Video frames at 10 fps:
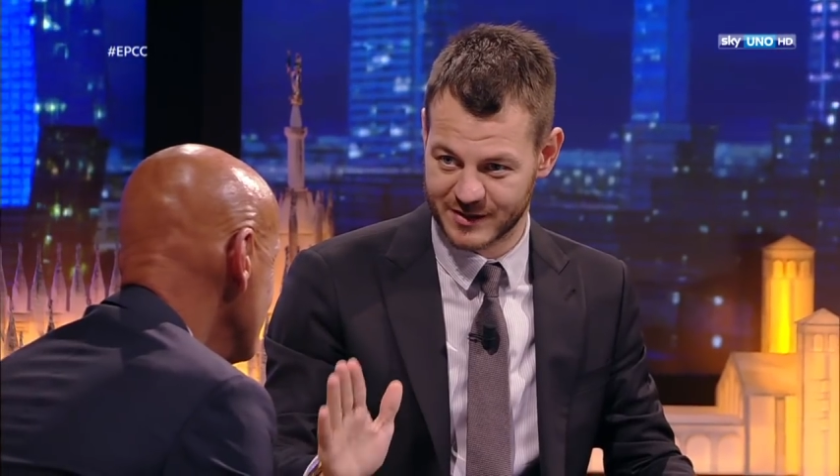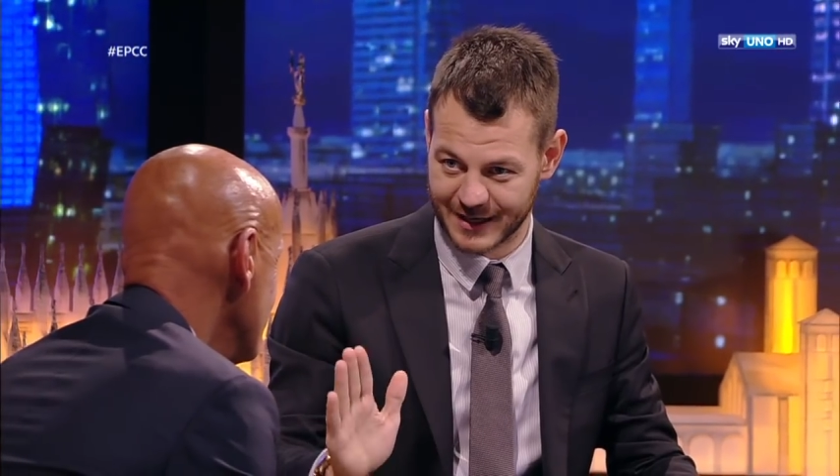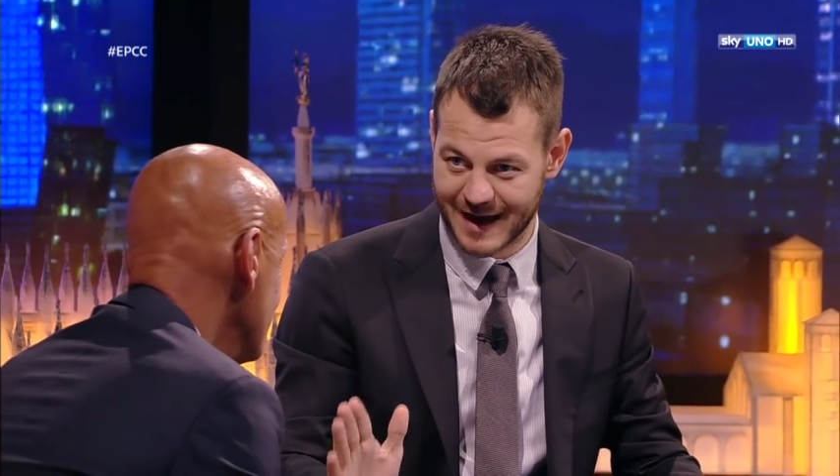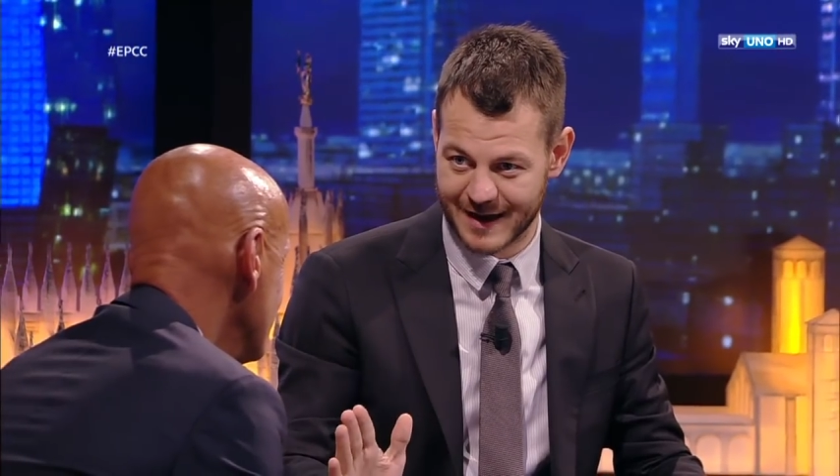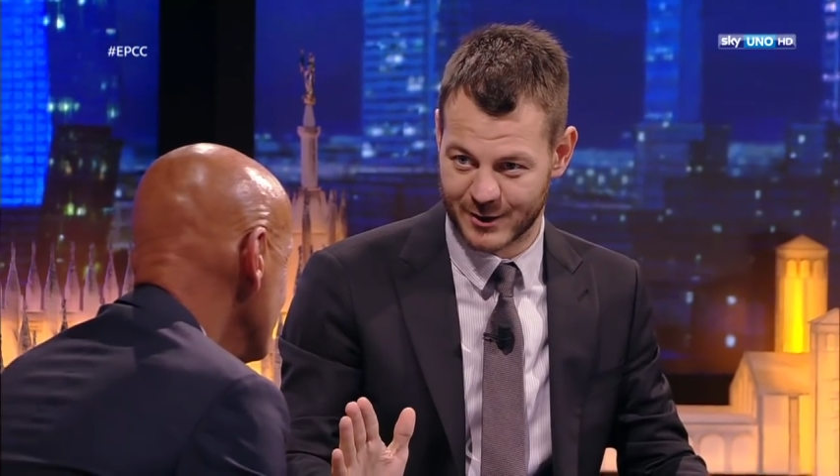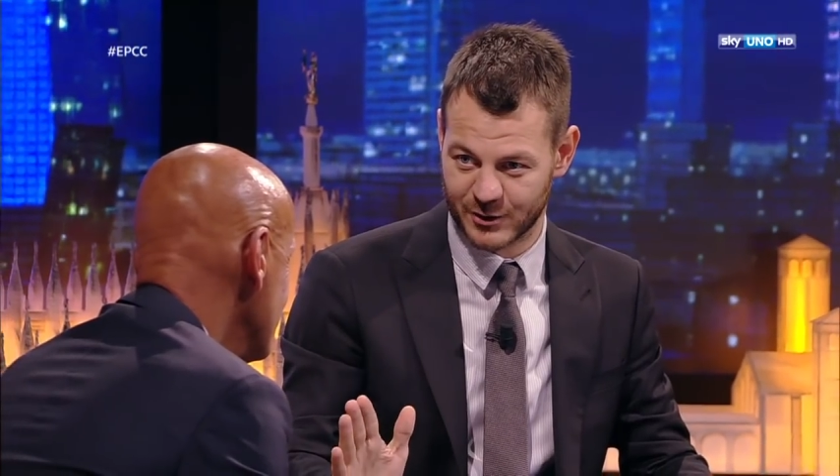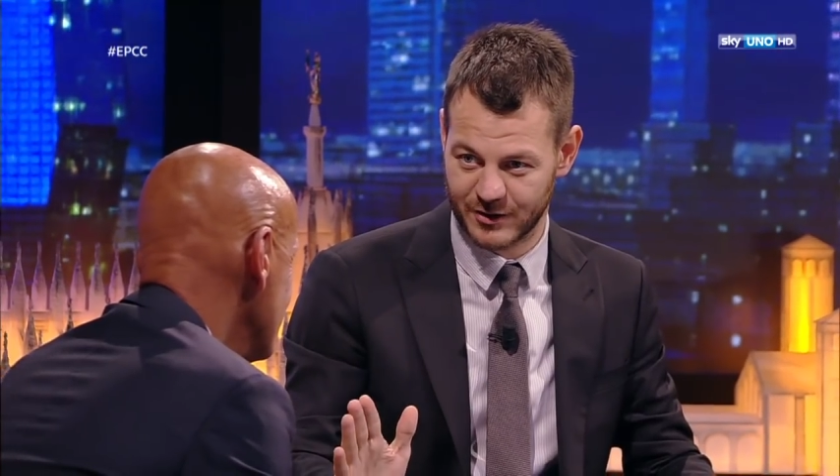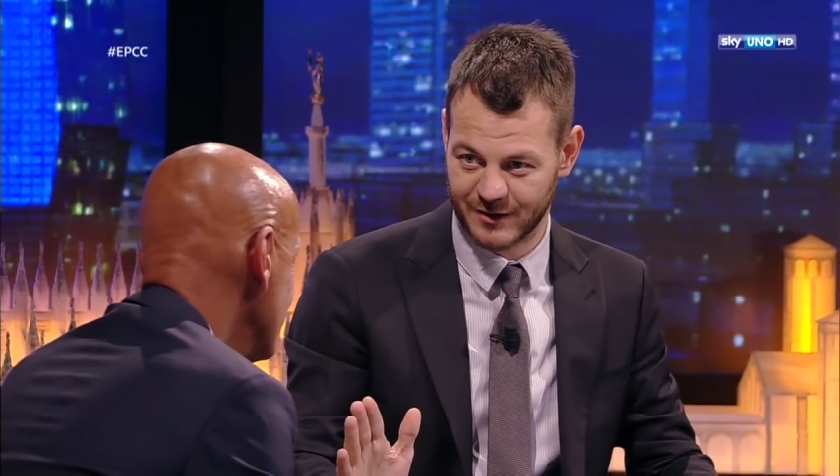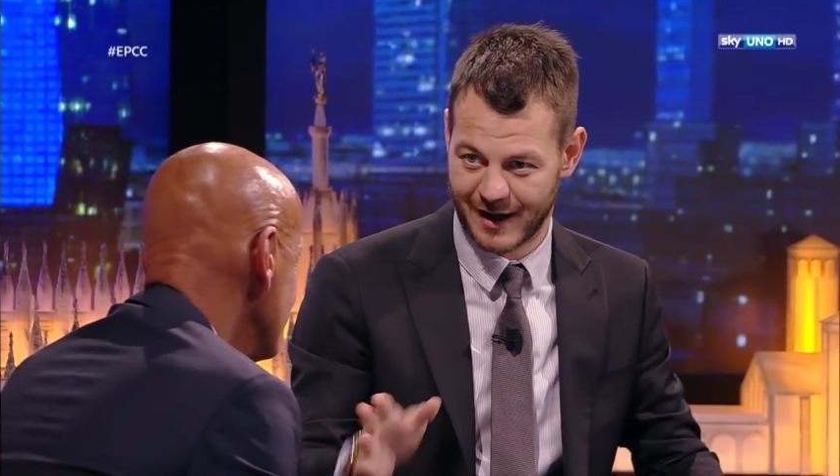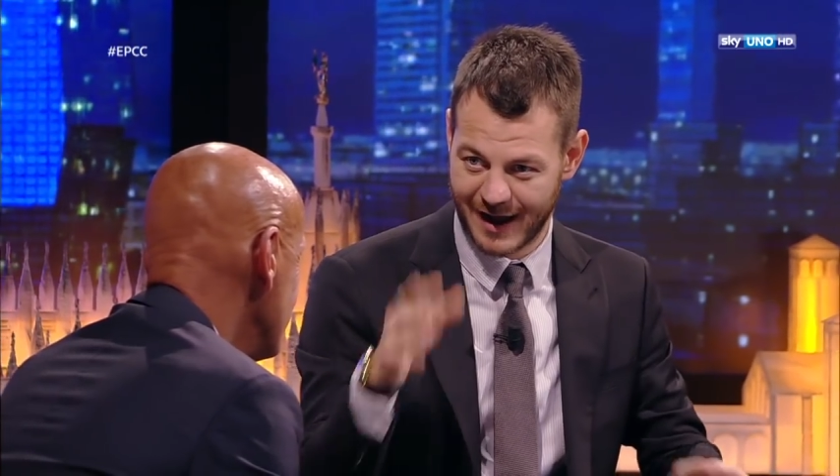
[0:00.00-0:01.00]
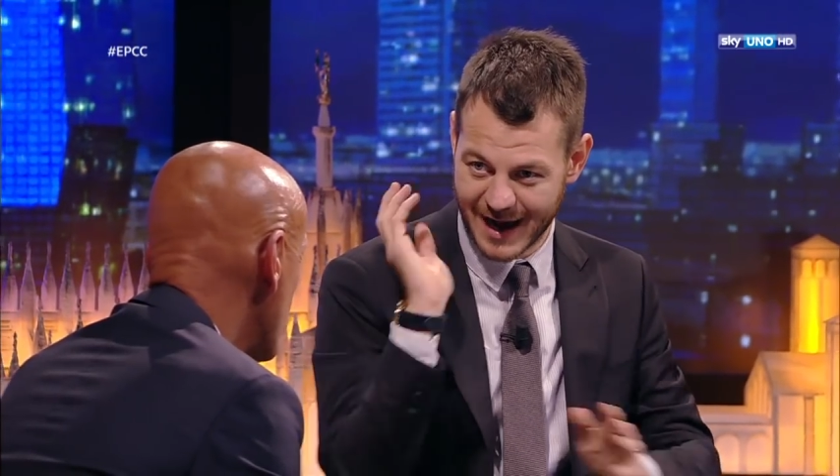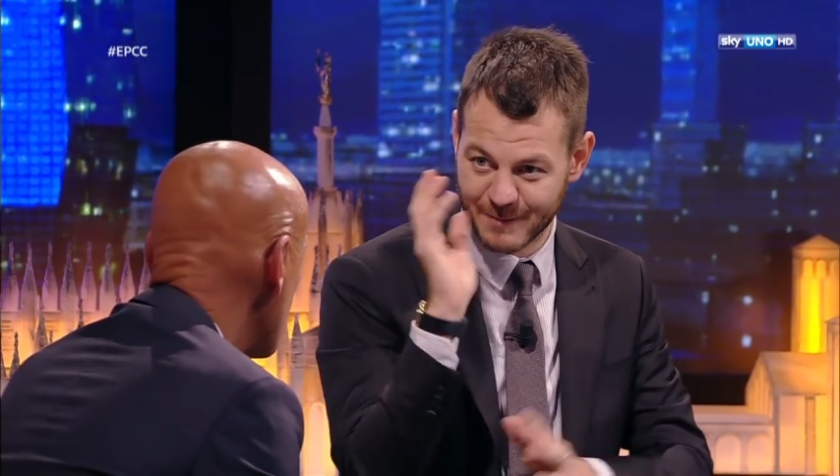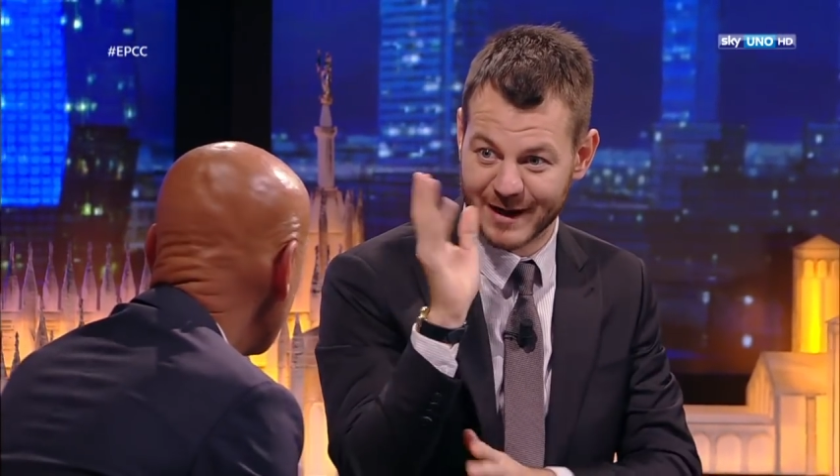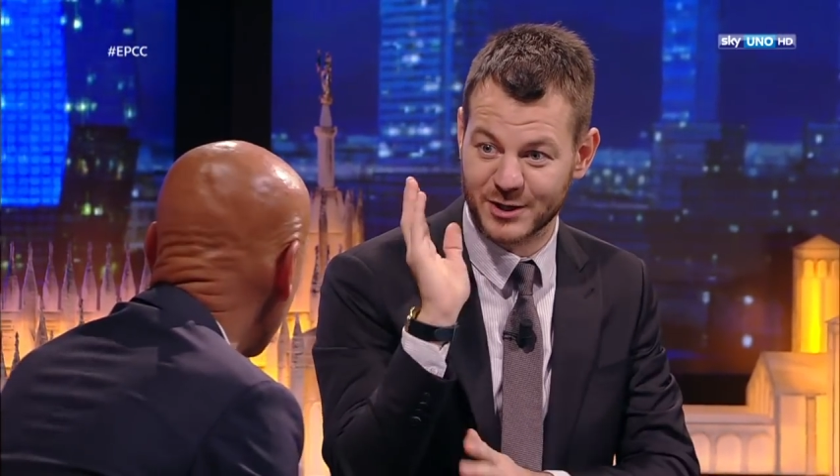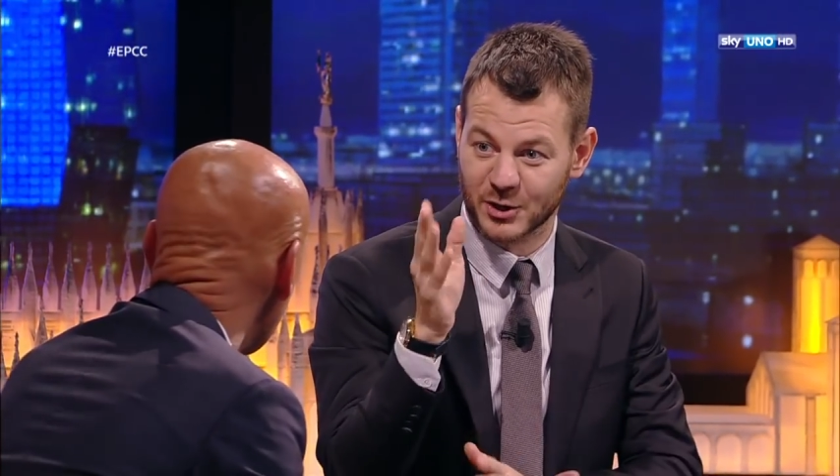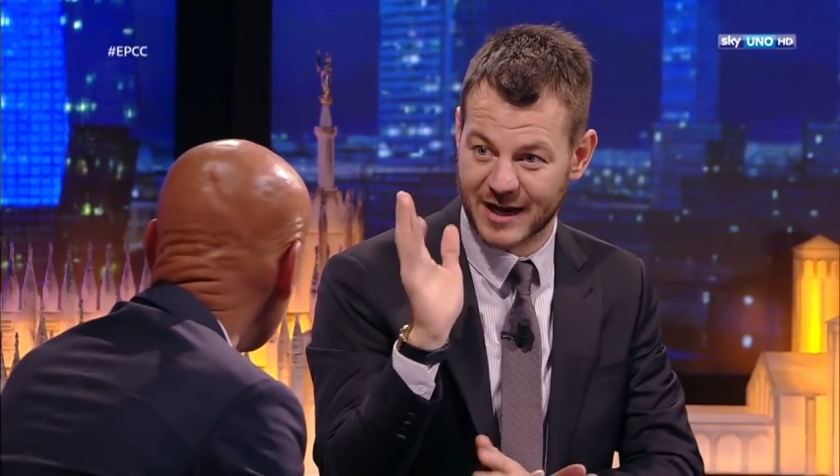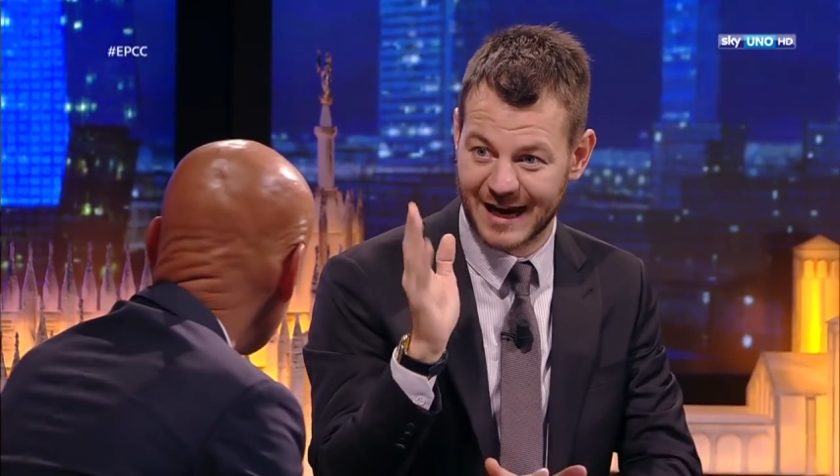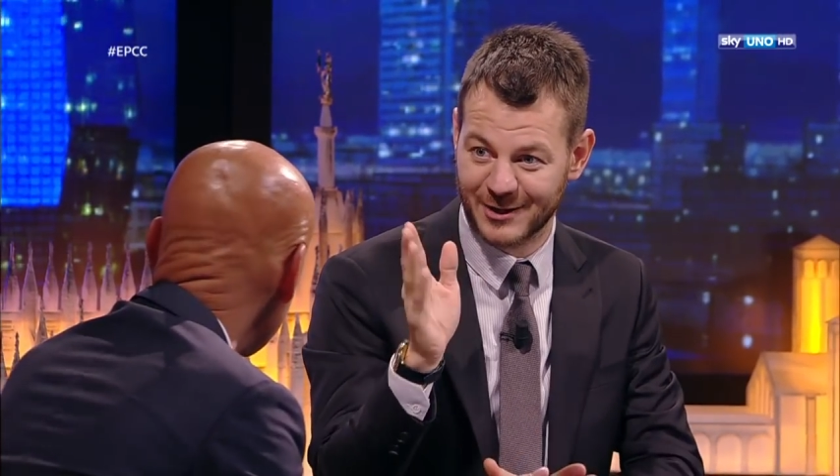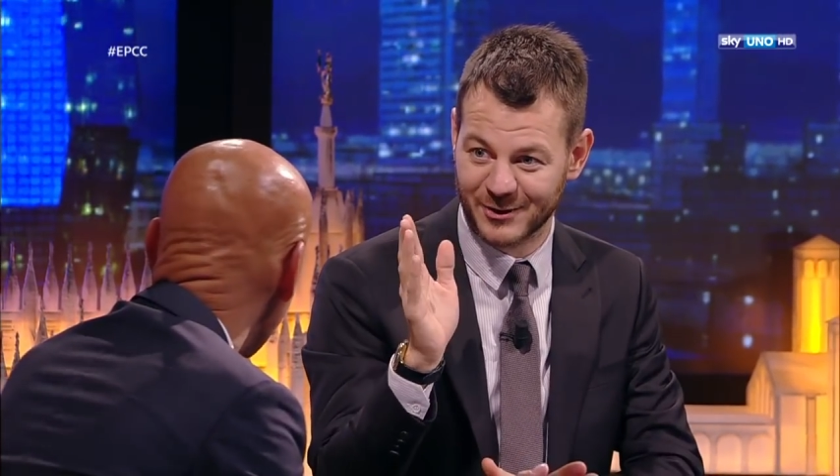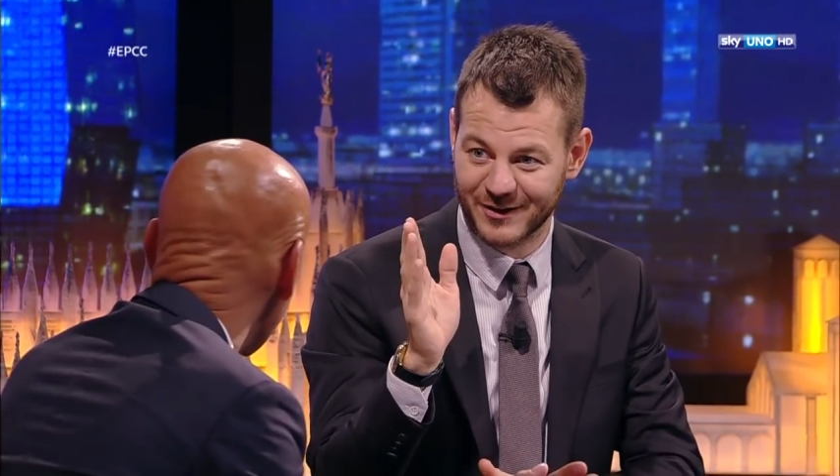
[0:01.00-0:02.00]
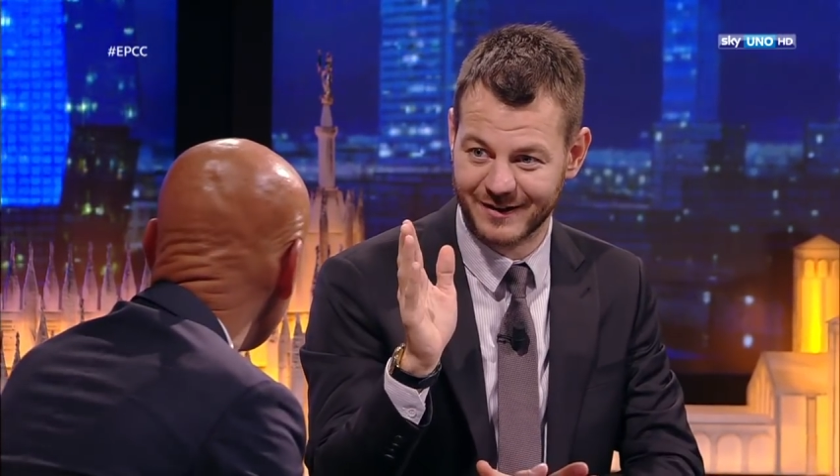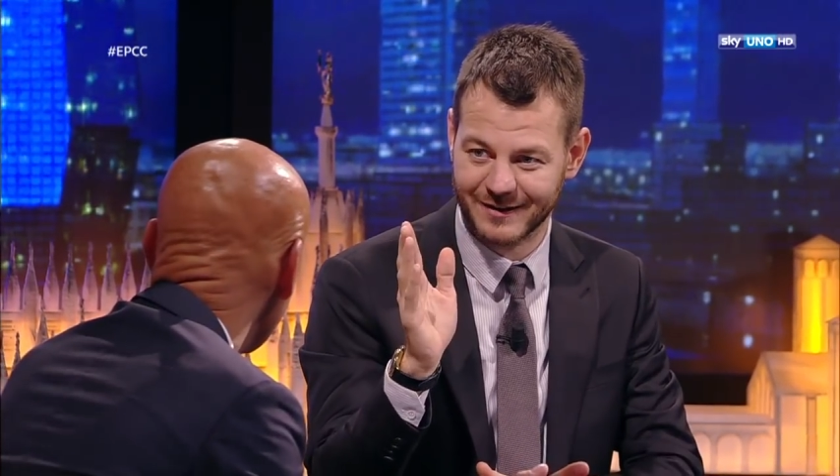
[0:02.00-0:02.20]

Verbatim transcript: Sei carico? Hai il braccio andare, caldo? Andare